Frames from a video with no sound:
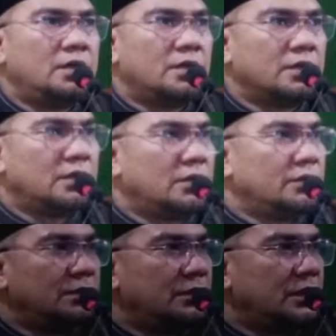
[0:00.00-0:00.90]

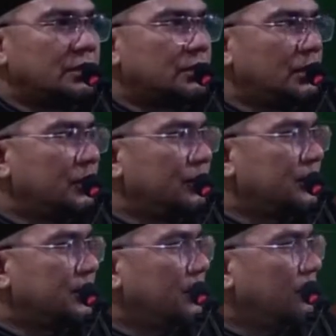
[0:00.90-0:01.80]
اللهم صل
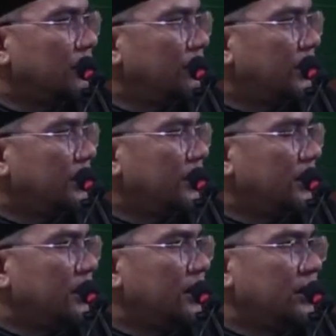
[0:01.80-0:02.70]
وسلم وبارك على